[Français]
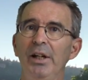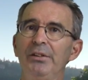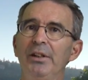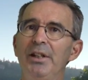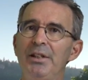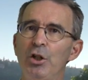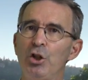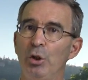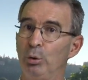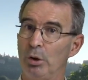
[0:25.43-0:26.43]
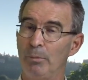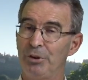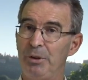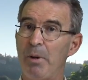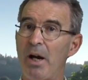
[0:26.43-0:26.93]
était desséchée, autrement
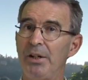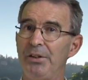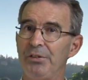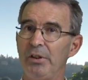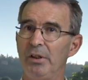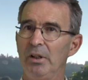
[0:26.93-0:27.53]
dit paralysée.